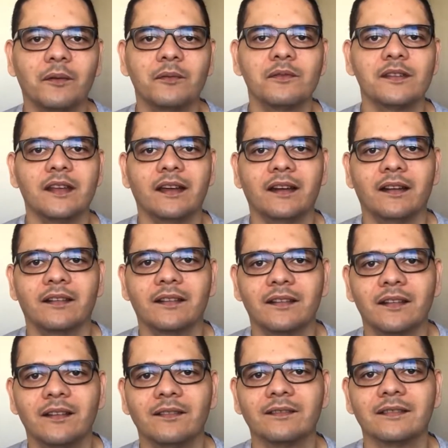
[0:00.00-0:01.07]

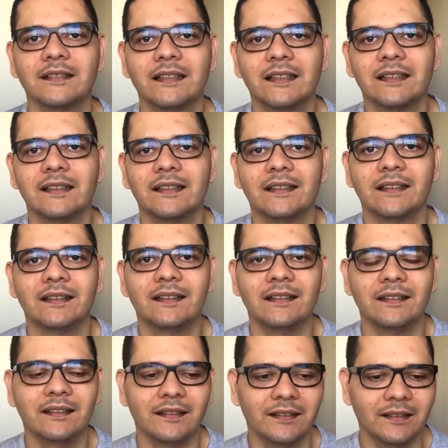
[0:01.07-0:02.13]
consagração
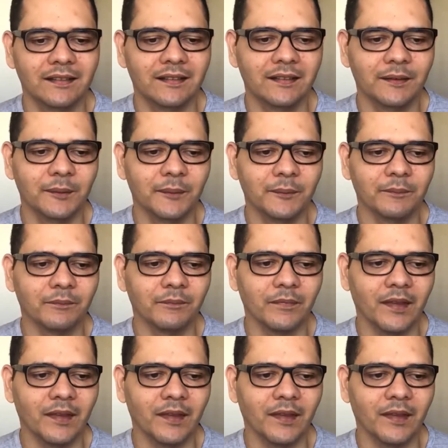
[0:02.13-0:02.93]
é,